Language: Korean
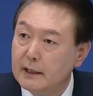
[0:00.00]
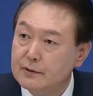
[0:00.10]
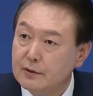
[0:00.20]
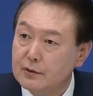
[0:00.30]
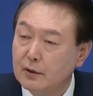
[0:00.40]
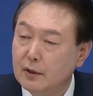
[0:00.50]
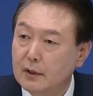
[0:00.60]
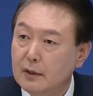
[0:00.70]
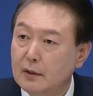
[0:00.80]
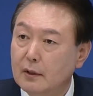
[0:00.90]
있어서
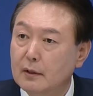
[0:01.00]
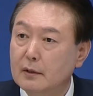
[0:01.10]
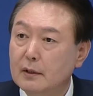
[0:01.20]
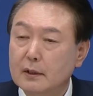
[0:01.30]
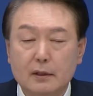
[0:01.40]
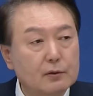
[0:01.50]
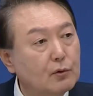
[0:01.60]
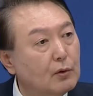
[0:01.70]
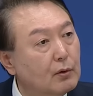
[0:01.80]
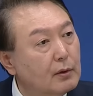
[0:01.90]
어,
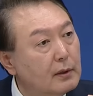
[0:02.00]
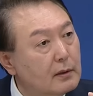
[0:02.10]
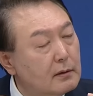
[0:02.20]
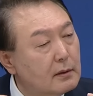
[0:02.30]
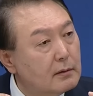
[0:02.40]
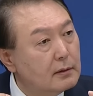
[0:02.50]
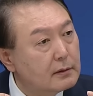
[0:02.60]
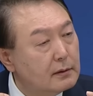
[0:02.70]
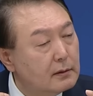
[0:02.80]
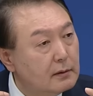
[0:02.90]

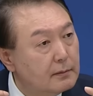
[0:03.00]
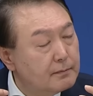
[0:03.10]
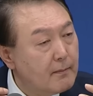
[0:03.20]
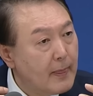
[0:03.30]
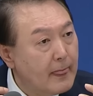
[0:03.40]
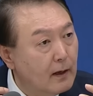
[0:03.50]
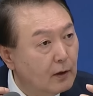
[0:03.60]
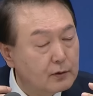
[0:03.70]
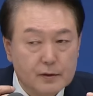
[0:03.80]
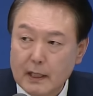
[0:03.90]
또그
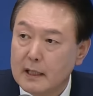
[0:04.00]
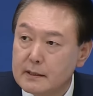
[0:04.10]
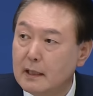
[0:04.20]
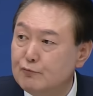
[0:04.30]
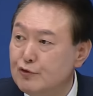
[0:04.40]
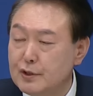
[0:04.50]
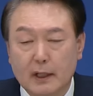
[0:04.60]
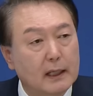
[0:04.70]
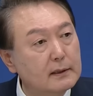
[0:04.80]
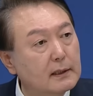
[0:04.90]
어떤 상사
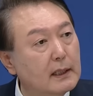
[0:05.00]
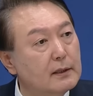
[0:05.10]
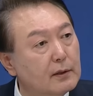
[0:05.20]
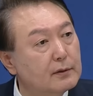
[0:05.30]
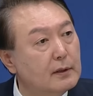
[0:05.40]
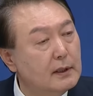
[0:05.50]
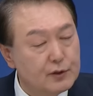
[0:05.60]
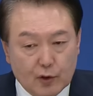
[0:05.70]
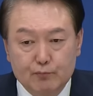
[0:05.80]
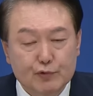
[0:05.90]
문제라든가 이런
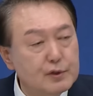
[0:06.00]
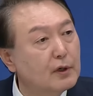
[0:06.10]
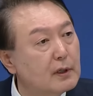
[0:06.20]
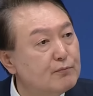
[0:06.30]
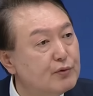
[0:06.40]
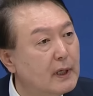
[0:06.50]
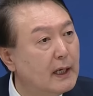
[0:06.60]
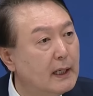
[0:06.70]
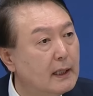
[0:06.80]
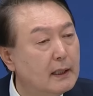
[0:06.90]
전문적인
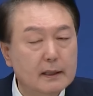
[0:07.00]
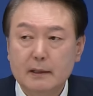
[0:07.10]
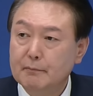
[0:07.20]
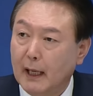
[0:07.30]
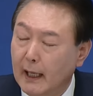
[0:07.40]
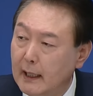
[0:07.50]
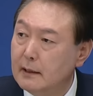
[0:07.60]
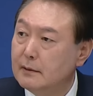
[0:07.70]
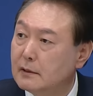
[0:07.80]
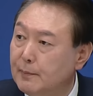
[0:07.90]
분야에
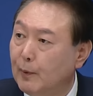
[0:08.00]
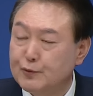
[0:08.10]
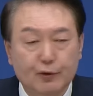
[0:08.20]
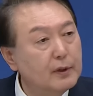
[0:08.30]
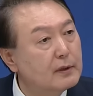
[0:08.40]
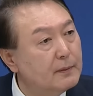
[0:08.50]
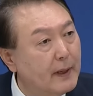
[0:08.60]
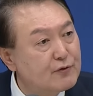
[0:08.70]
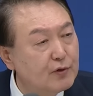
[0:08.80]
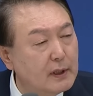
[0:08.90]
많은 그 법조인들을
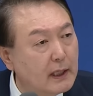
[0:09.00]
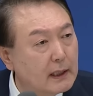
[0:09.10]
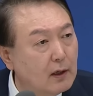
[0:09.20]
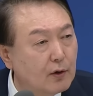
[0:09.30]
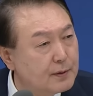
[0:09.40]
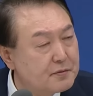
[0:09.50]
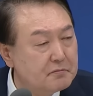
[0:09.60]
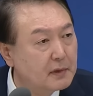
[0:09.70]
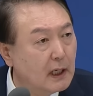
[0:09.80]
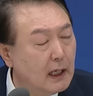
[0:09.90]
배출해내기가
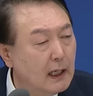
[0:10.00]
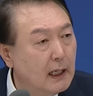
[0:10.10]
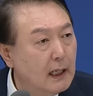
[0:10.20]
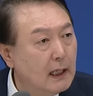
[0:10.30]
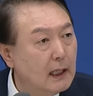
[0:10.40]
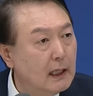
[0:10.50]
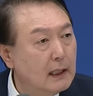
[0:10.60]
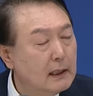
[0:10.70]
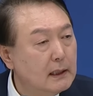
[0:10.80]
어렵습니다. 어,